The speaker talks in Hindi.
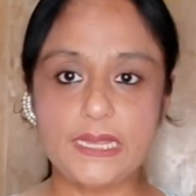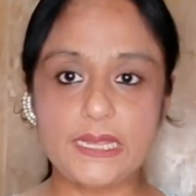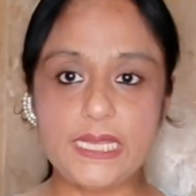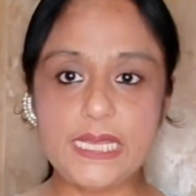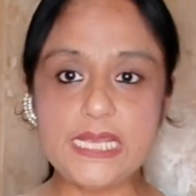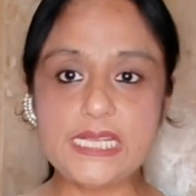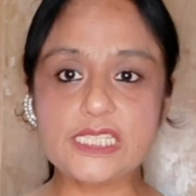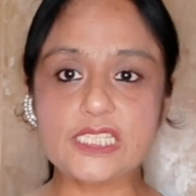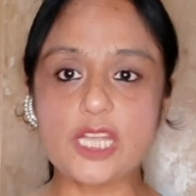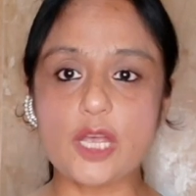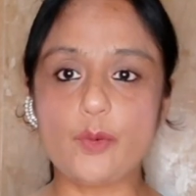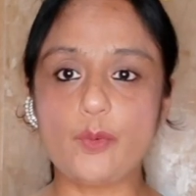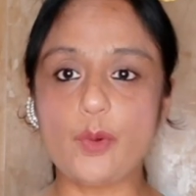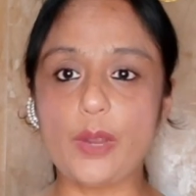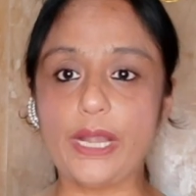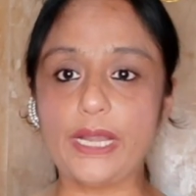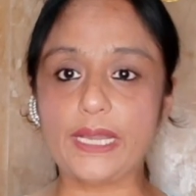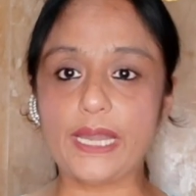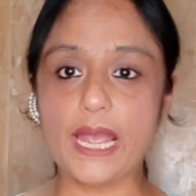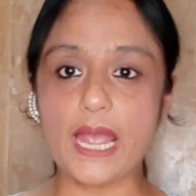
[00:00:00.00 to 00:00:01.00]
तीसरा
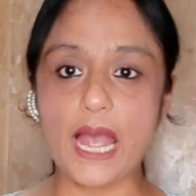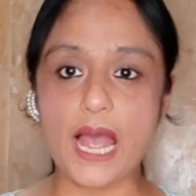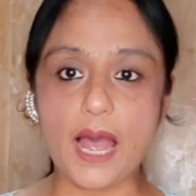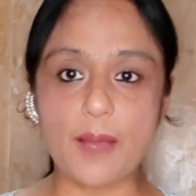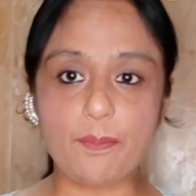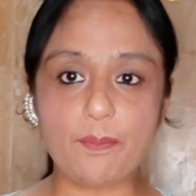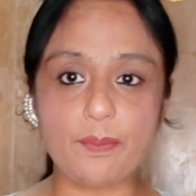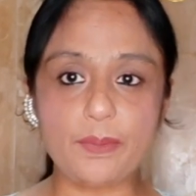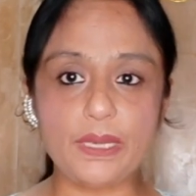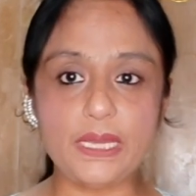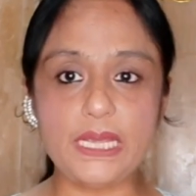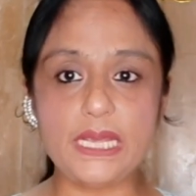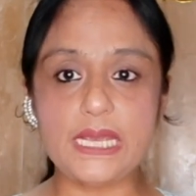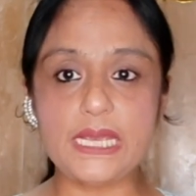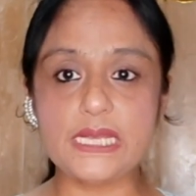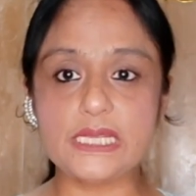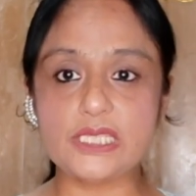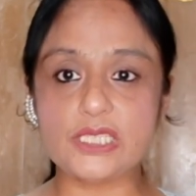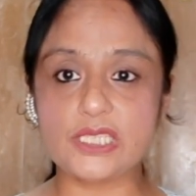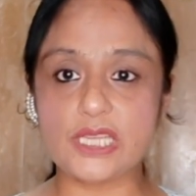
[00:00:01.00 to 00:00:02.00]
पॉइंट है अपनी
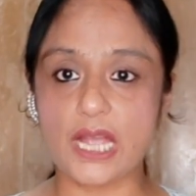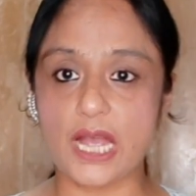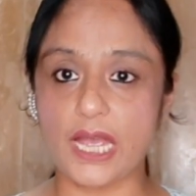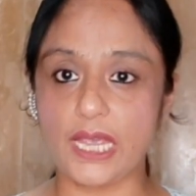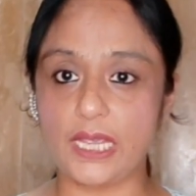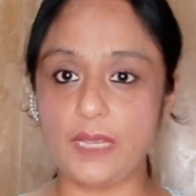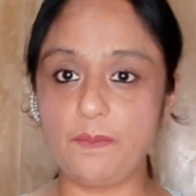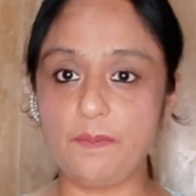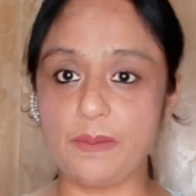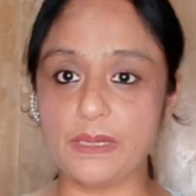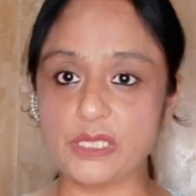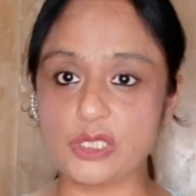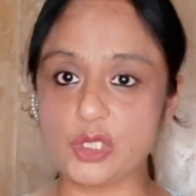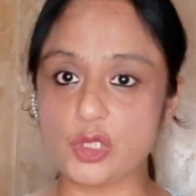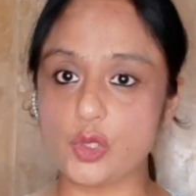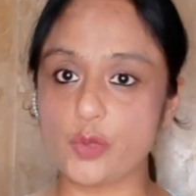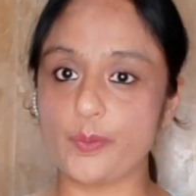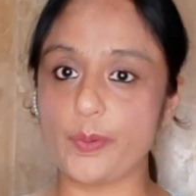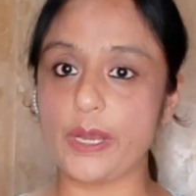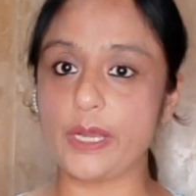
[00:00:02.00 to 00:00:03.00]
इच्छाएं
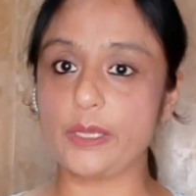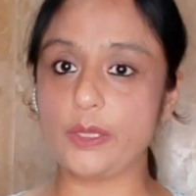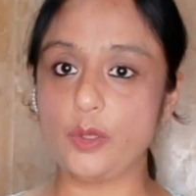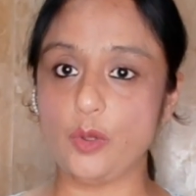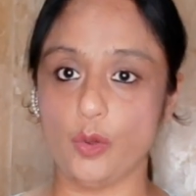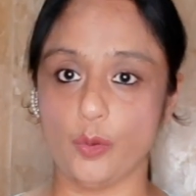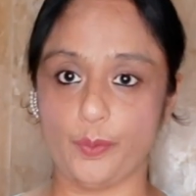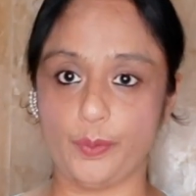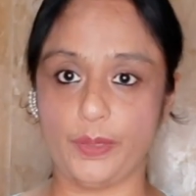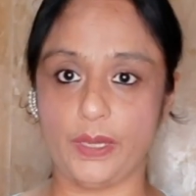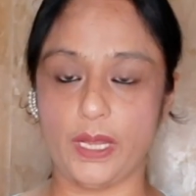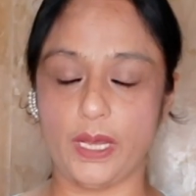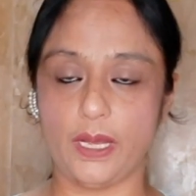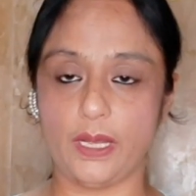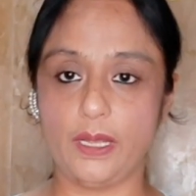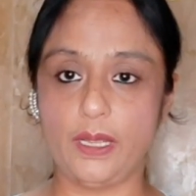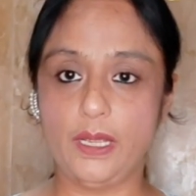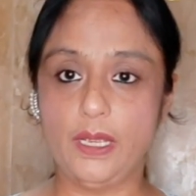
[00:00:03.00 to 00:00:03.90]
बच्चों पर थोपना